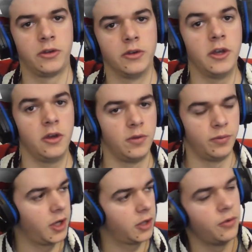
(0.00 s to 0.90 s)
que d'ailleurs vous
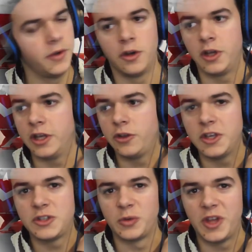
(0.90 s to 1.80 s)
pouvez retrouver dans les,
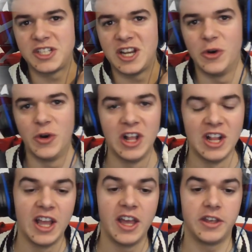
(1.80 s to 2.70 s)
sondages là-haut,
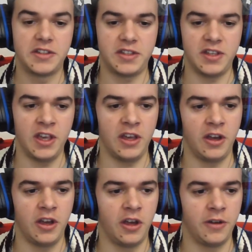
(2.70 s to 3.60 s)
c'est
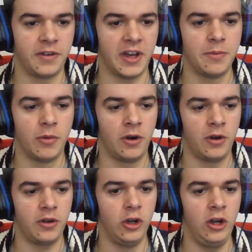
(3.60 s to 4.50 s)
euh,
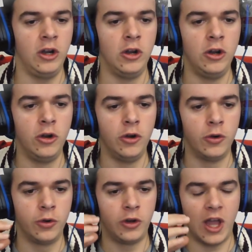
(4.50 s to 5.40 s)
vraiment
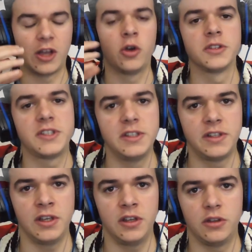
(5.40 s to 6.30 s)
la
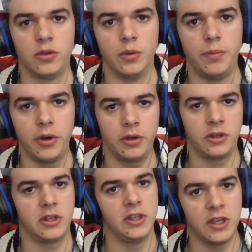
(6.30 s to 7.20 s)
quantité de bugs
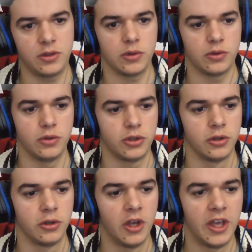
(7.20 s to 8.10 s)
qu'il y a sur ce jeu.